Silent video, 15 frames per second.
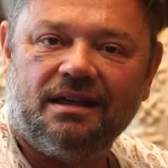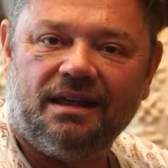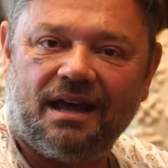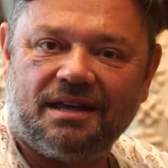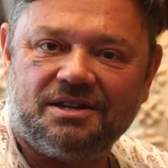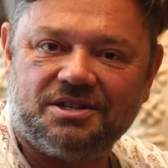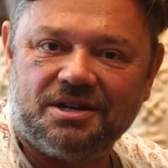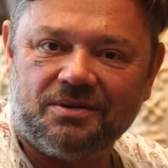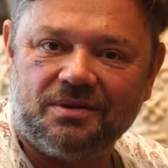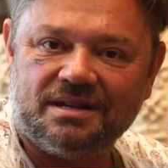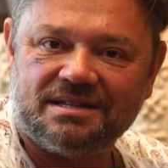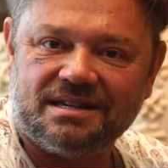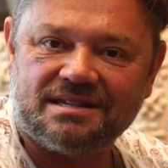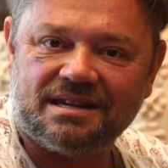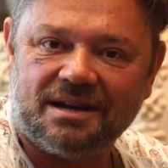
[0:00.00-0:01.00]
e aí tinham
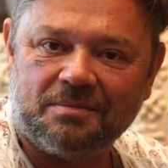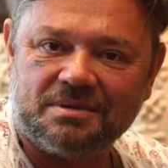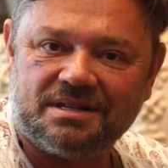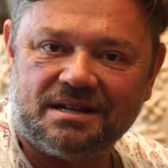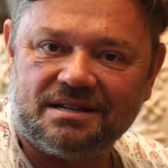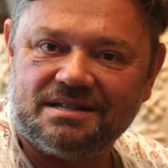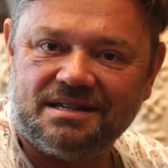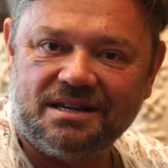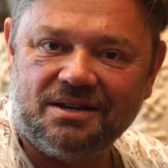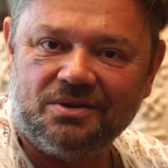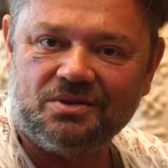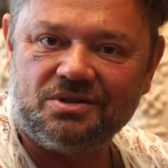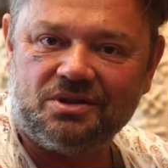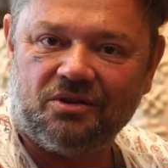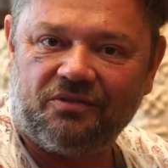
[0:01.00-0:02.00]
esses hamsters
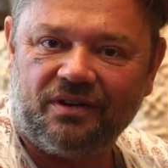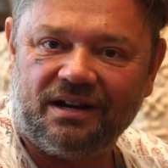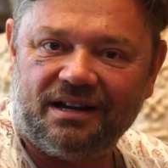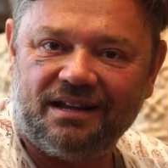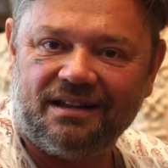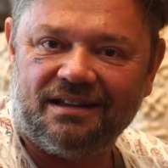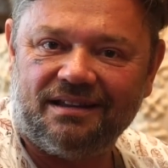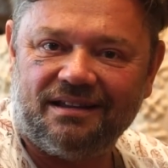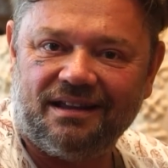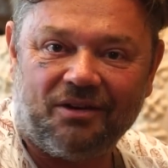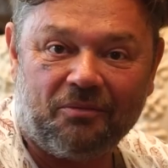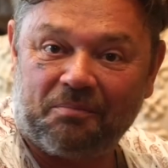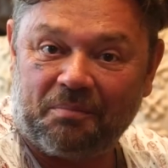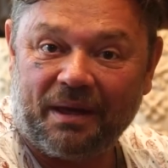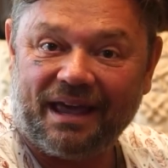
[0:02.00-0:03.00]
sírios e eu falei,
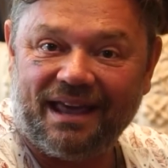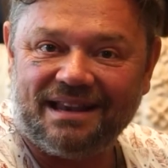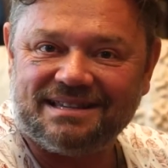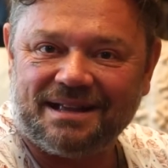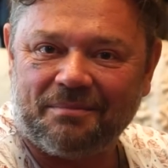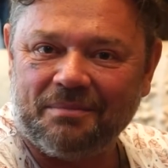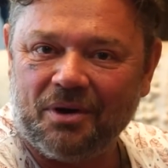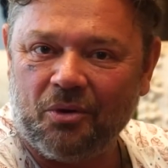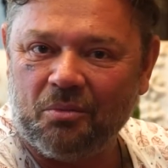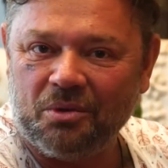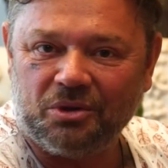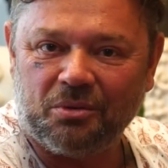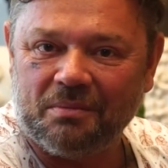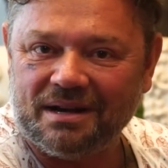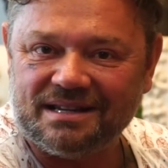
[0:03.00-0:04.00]
eu peguei eles na mão,
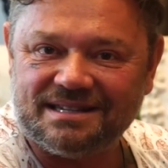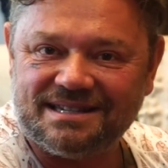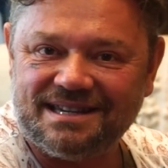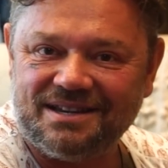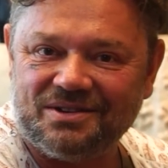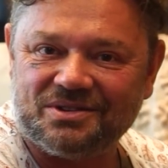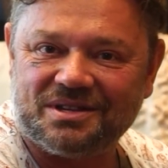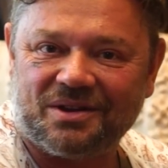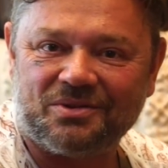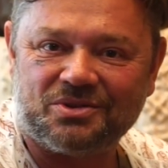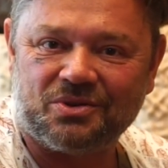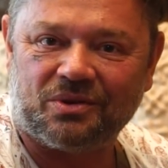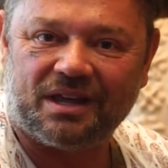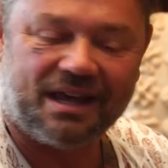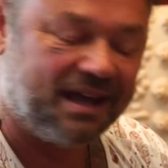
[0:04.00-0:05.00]
muito mansinhos, tal, não
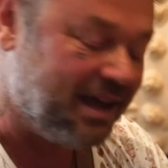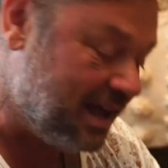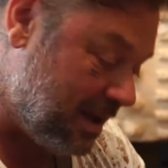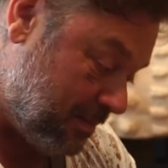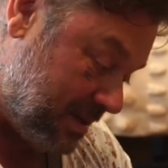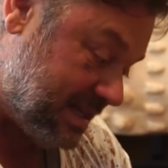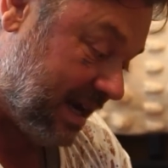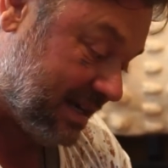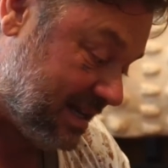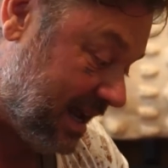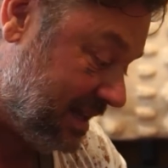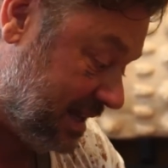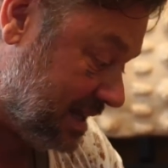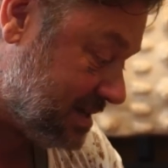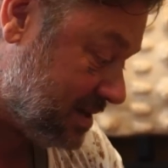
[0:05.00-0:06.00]
sei o quê, apesar que ainda